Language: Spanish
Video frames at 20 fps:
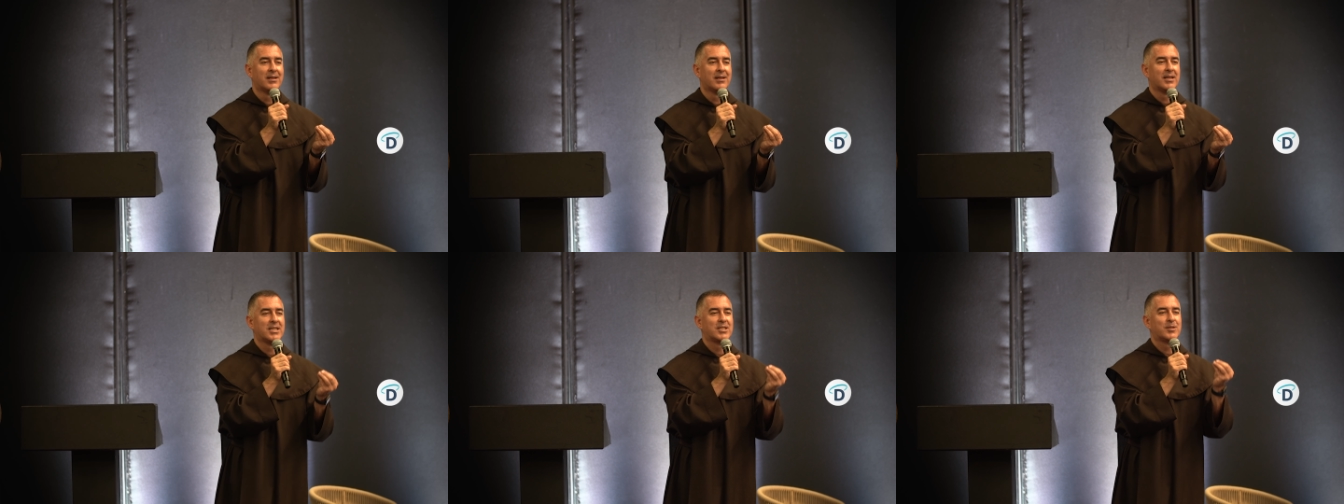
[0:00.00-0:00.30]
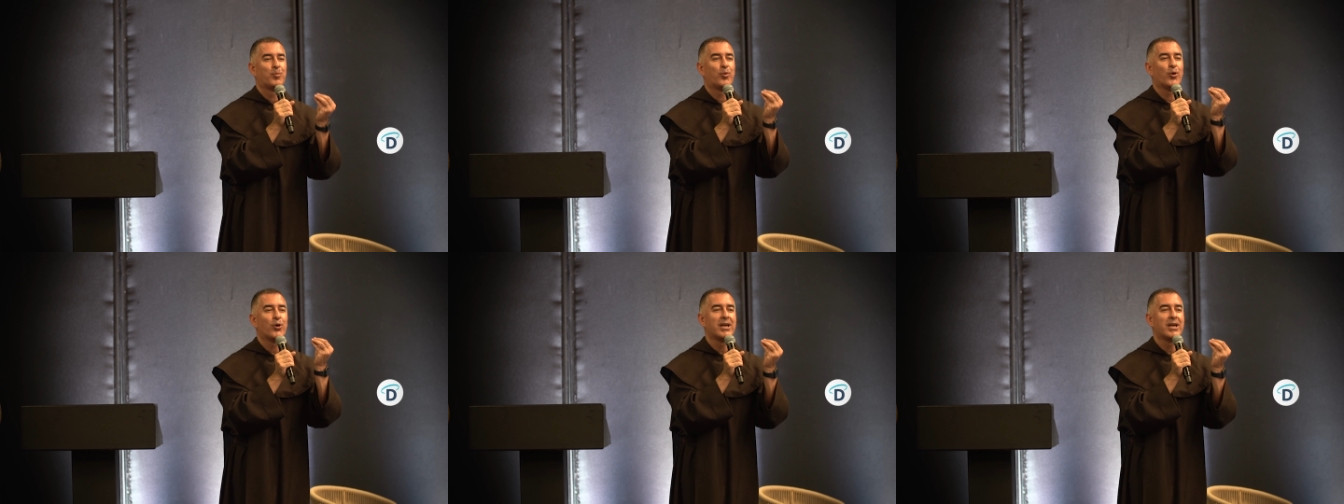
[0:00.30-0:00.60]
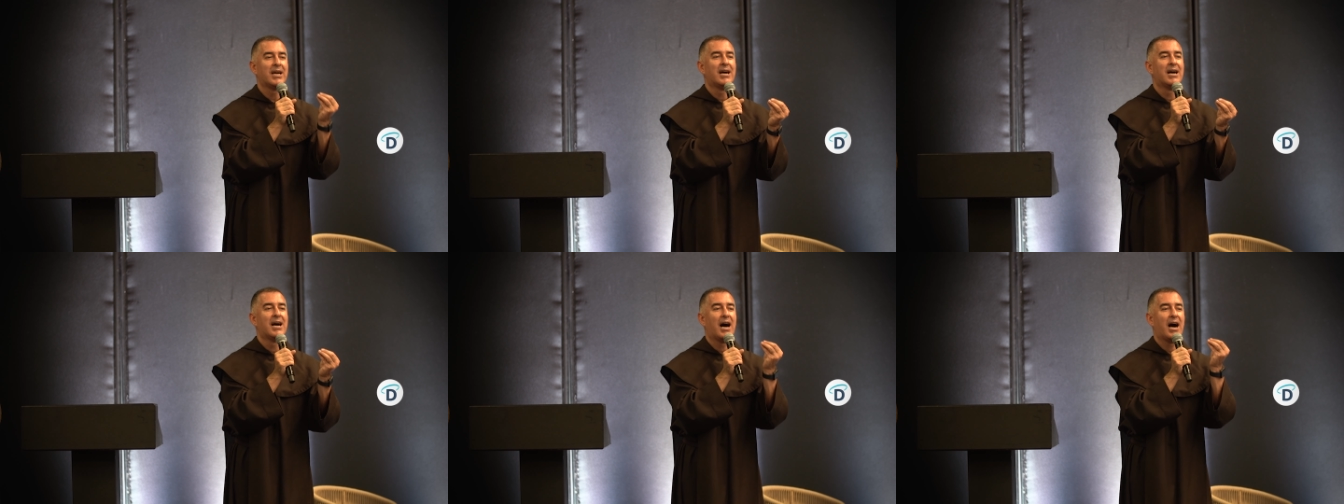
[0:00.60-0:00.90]
Les voy
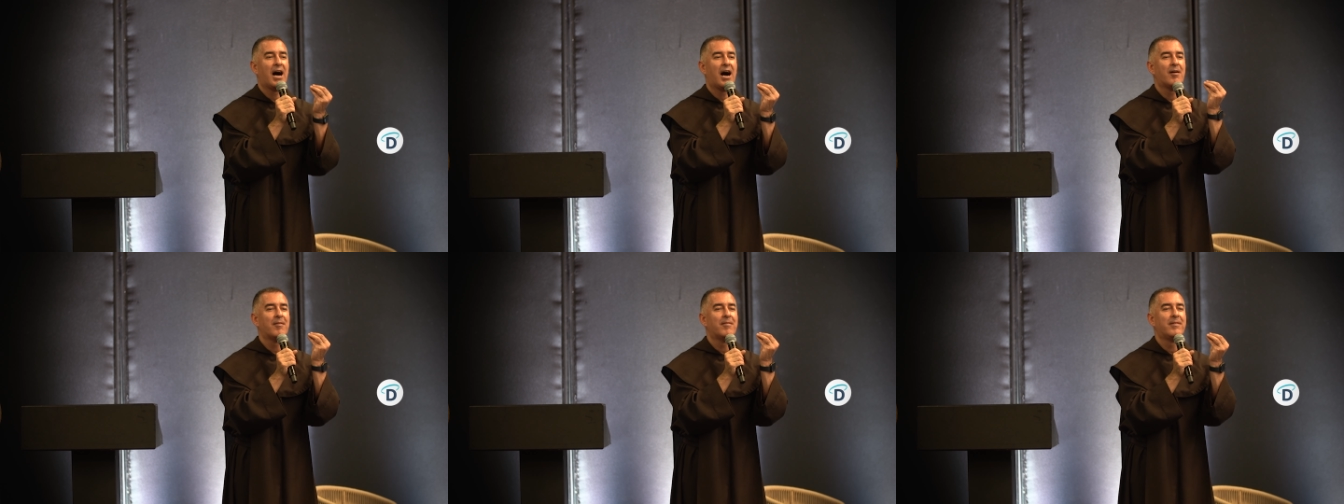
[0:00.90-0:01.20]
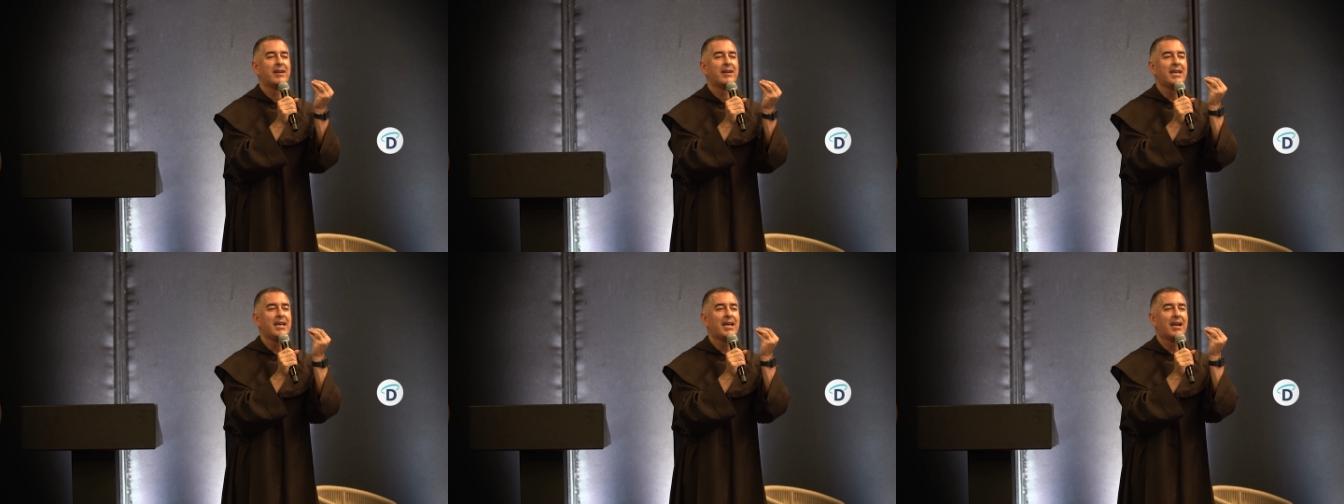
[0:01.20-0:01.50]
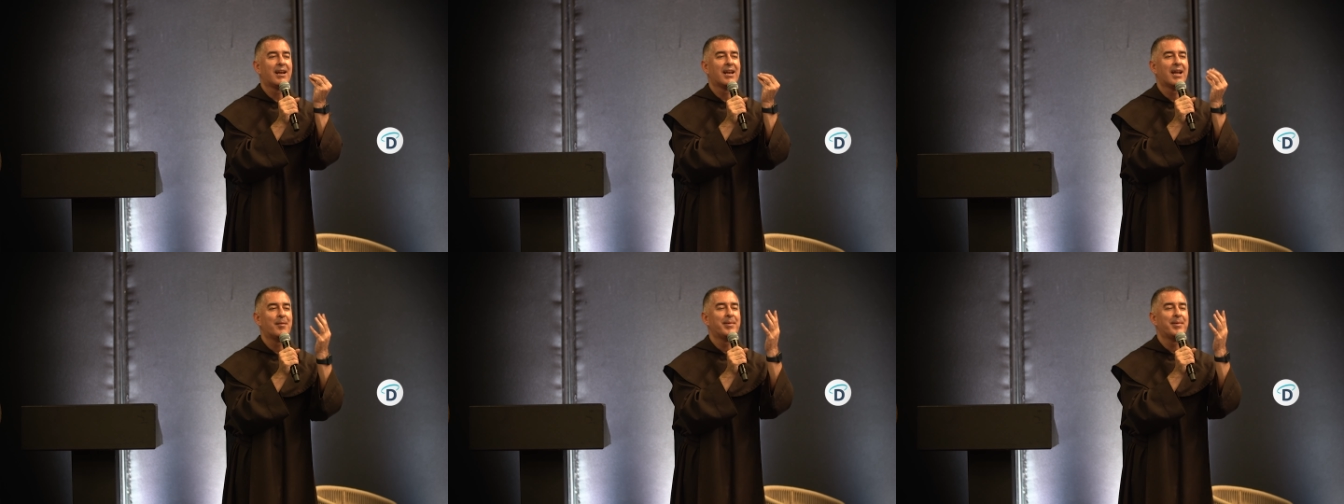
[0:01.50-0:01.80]
a abrir
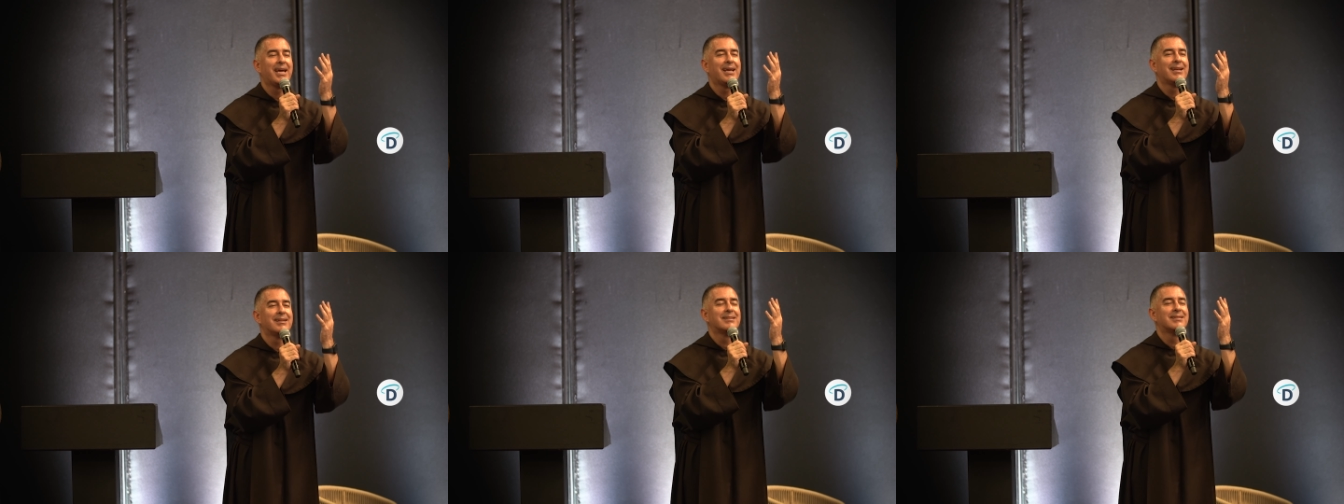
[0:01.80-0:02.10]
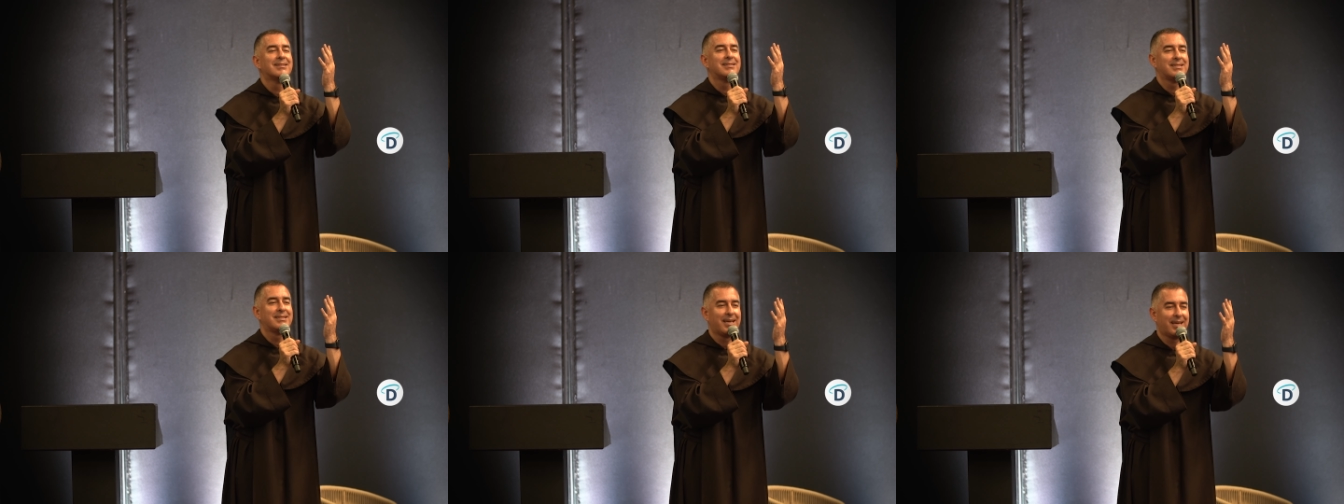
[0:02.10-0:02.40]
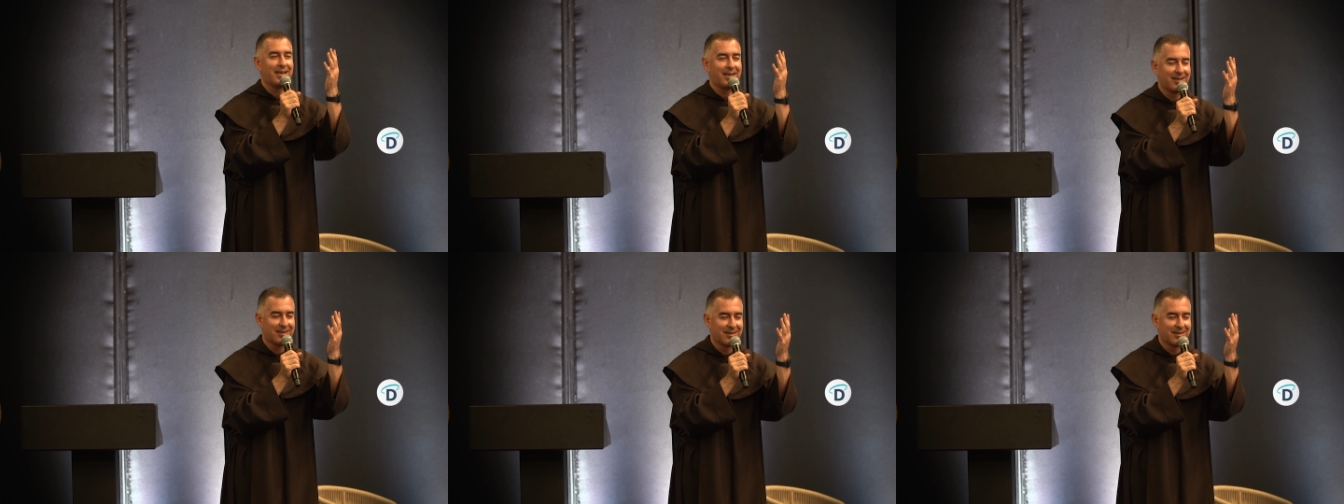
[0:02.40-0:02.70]
la mente.